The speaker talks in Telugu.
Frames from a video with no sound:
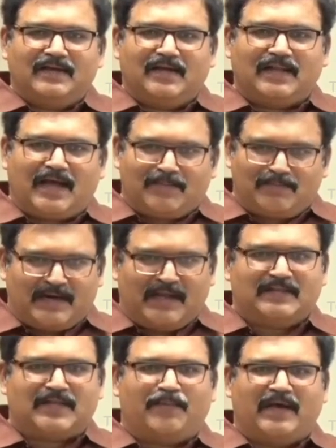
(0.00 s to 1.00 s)
ఏదో మొన్న
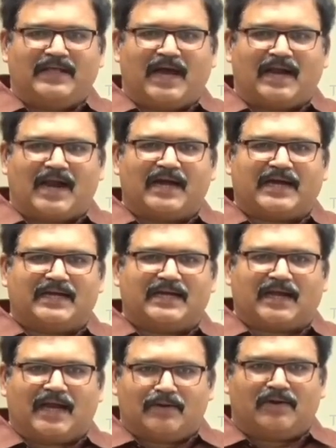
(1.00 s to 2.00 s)
వెళ్తే పోయేది ఆ రాకెట్
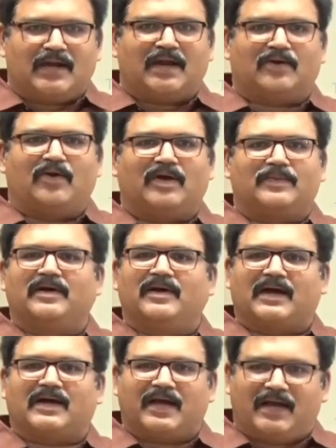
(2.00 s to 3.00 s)
ఎక్కి ఆ లోనార్ రోవర్
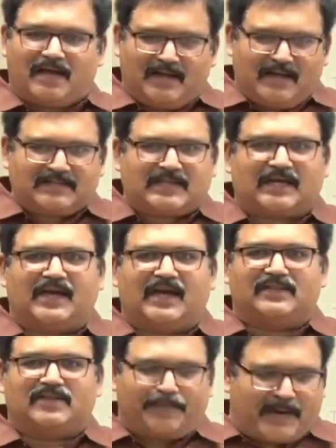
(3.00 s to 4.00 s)
అక్కడే చక్కగా
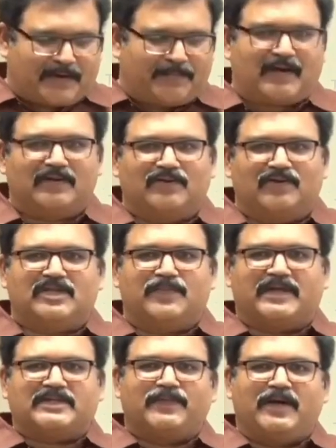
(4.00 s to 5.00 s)
ఇద్దరు పక్క పక్కన
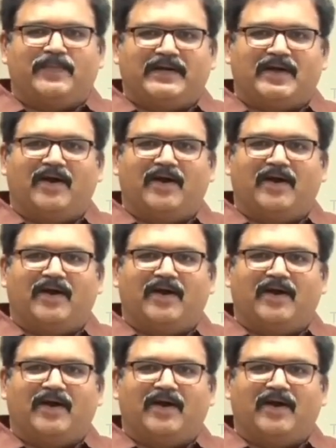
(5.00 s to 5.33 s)
కూర్చొని ప్రెస్ మీట్